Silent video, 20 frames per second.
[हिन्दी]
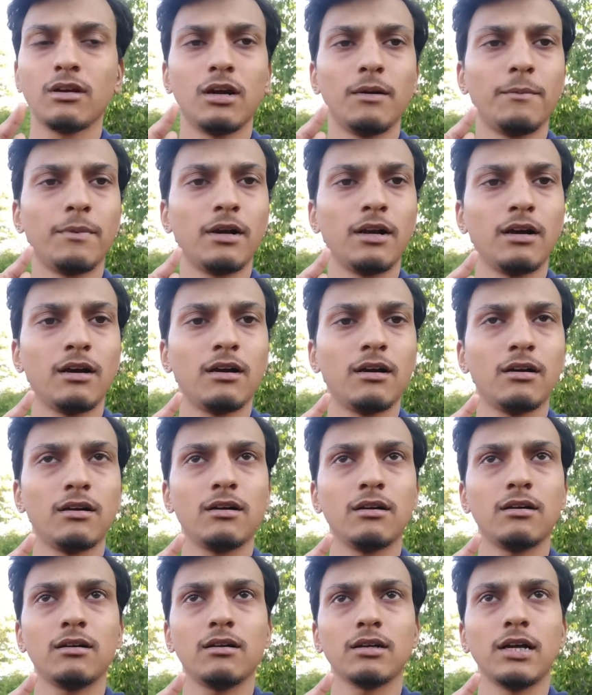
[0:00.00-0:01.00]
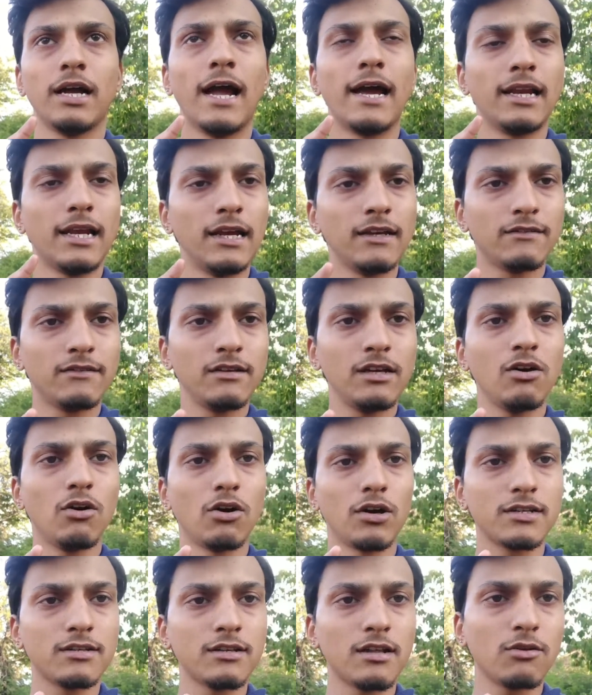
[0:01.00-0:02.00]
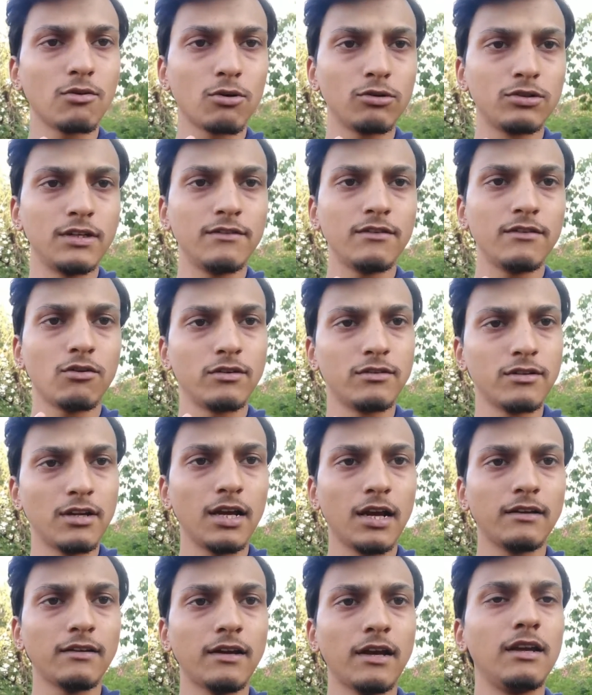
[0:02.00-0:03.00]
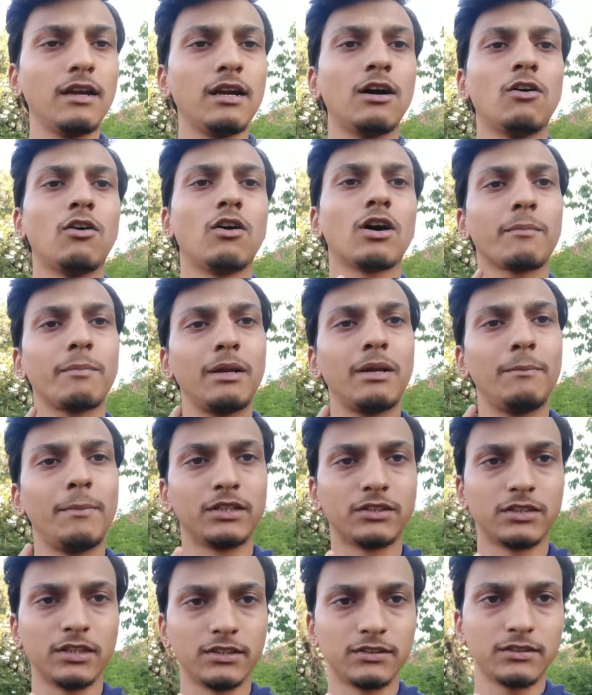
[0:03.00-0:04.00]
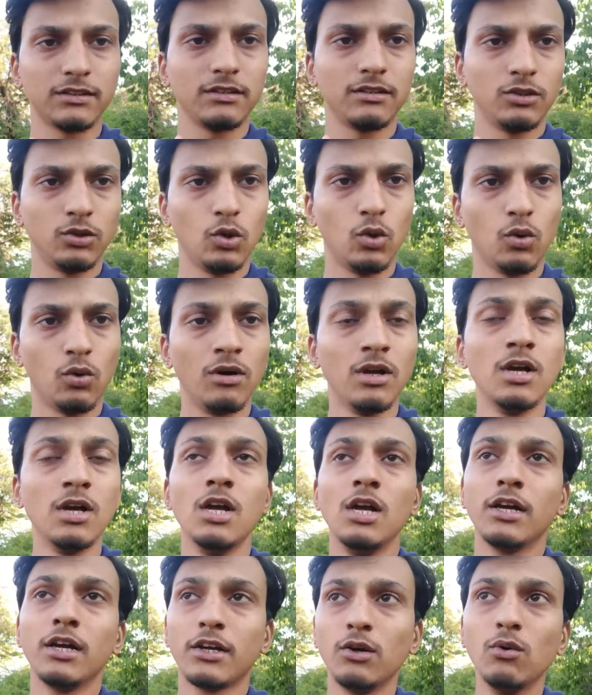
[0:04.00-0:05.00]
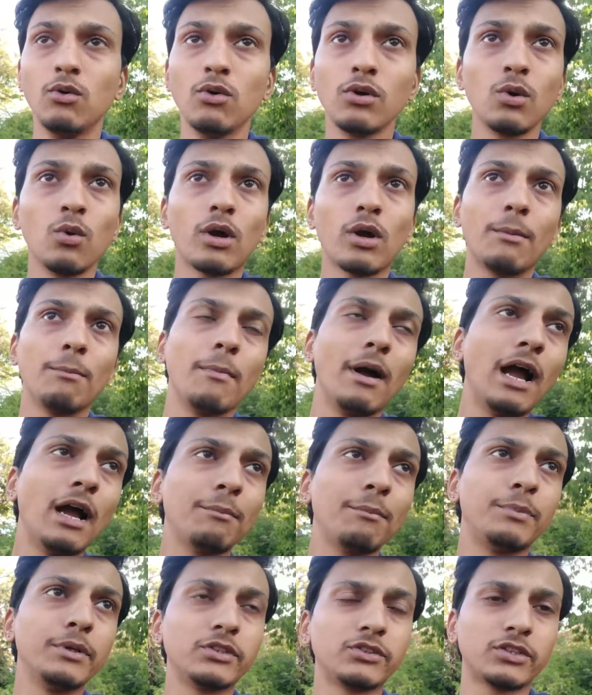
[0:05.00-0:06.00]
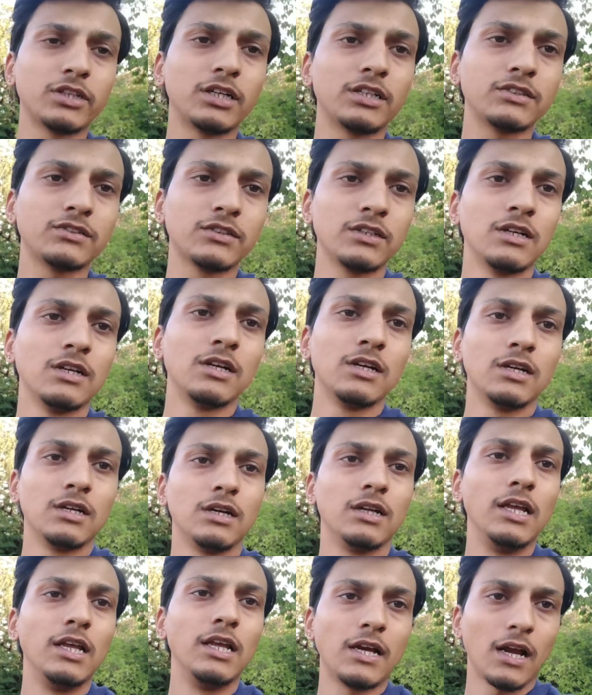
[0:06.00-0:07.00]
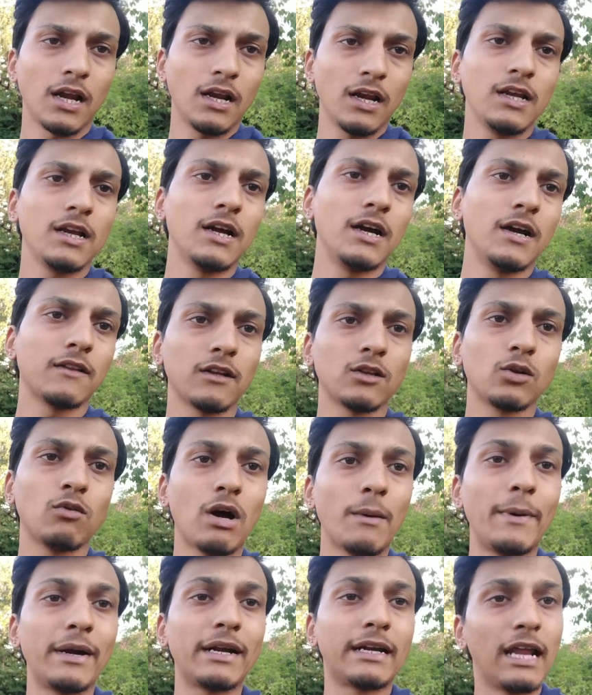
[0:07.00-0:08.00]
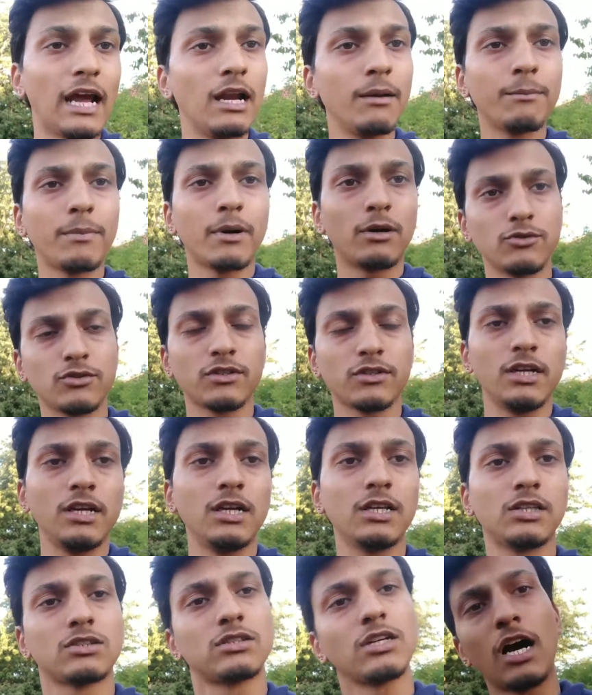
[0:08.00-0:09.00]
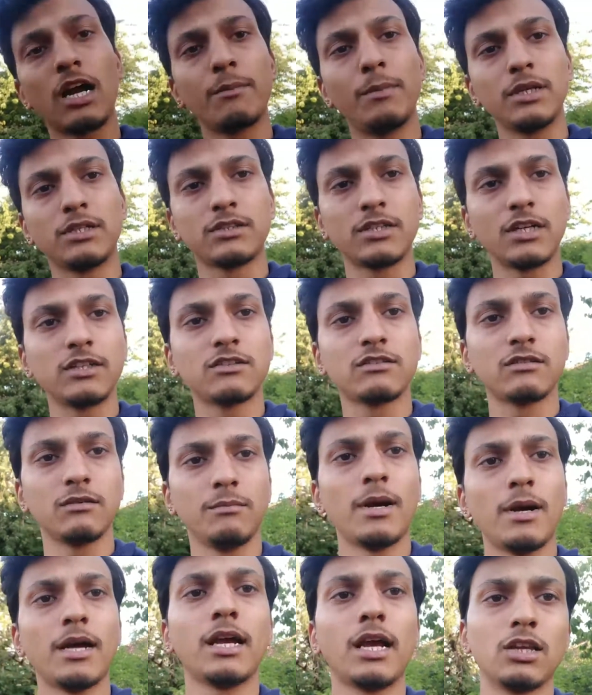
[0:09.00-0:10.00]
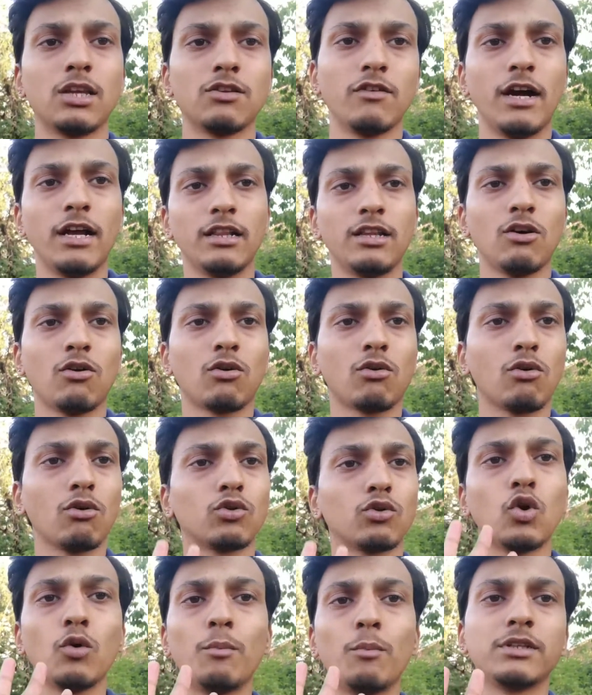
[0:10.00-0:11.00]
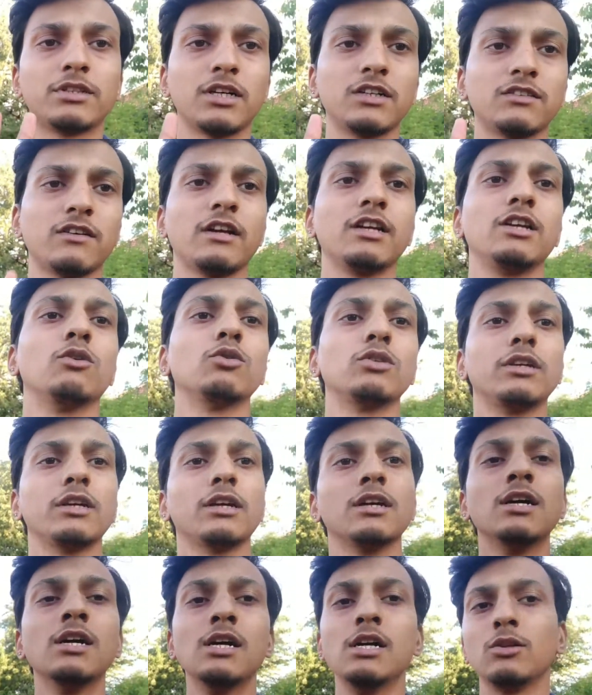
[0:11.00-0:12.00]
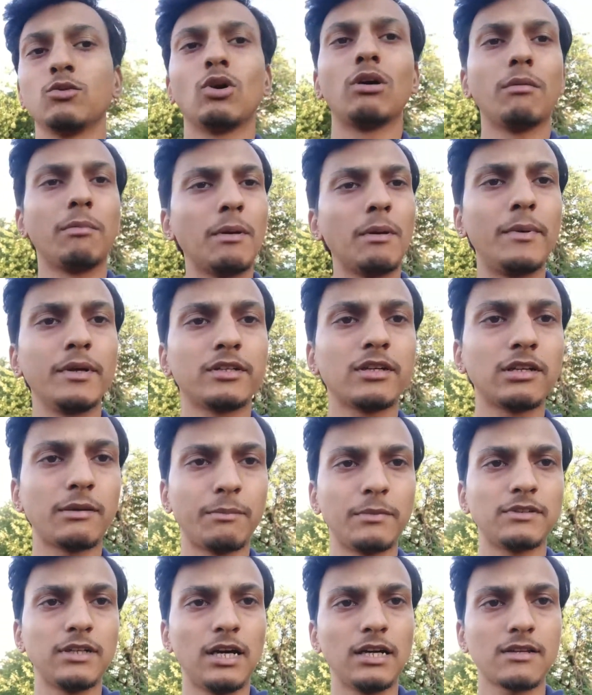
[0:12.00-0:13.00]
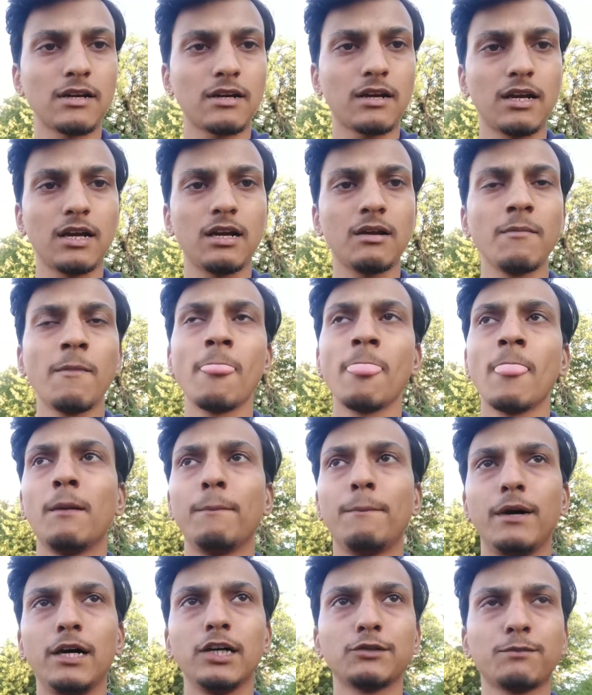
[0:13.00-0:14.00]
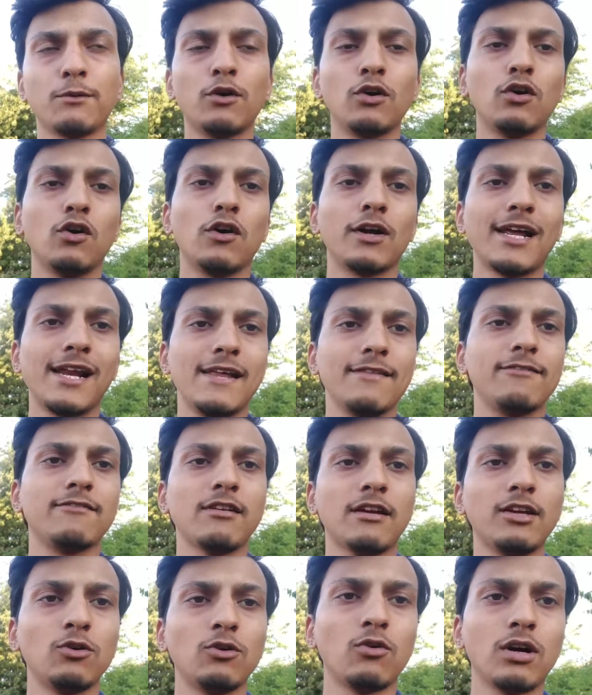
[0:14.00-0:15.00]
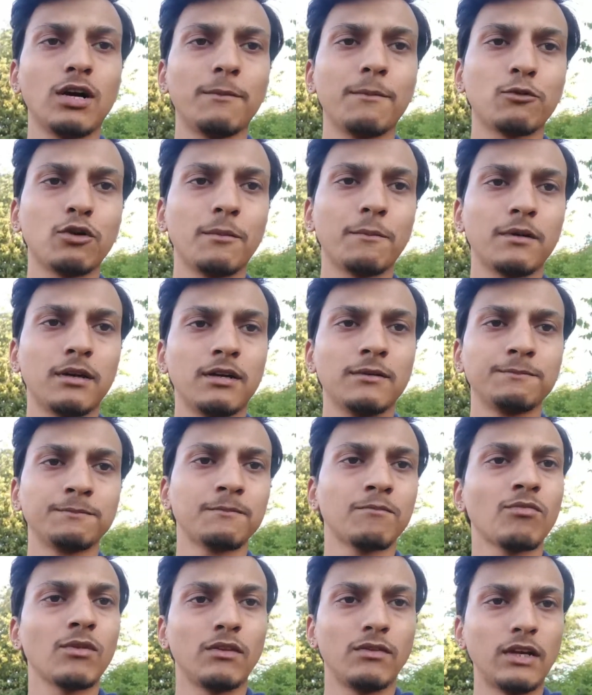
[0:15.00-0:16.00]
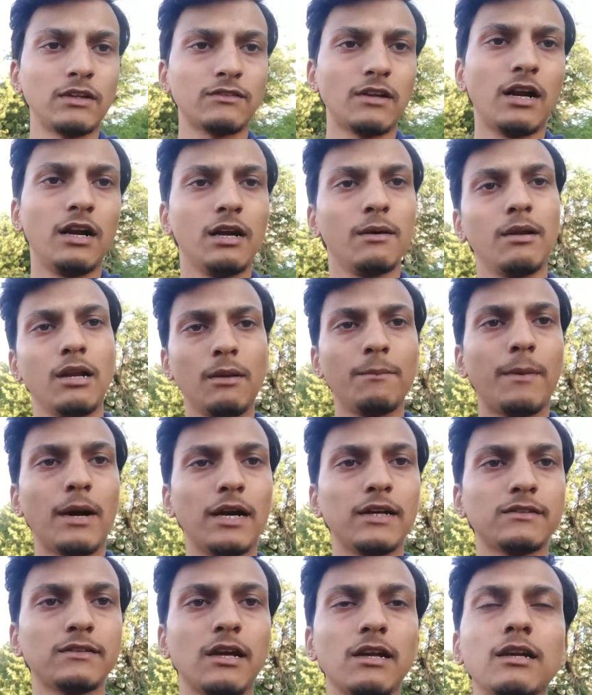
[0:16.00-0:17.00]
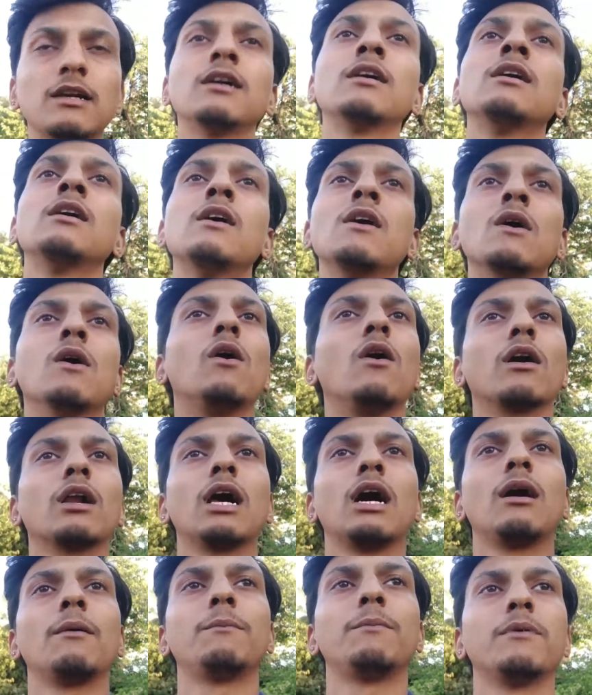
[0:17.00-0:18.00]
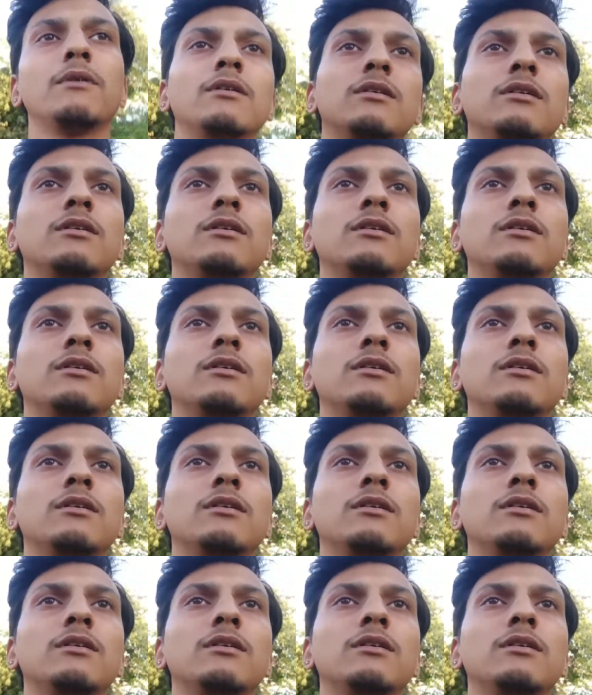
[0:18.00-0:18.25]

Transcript: अपना एन आई सी औरिजिनल दोनों चीज़ें ओरिजिनल लेके जाइएगा और अपनी पिक्चर्स दो क्यों क्योंकि मैं पिक्चर्स लेकर नहीं गया था तो वहाँ पे टेन पाउंड्स की चार पिक्चर्स मैंने खिंचवाई थी और उनको दो पिक्चर्स चाहिए होती हैं तो आप अपनी पिक्चर्स अपने साथ रखें पासपोर्ट और एन चाहिए होगा आपको आपका नेशनलिटी वाले पाकिस्तान का और आप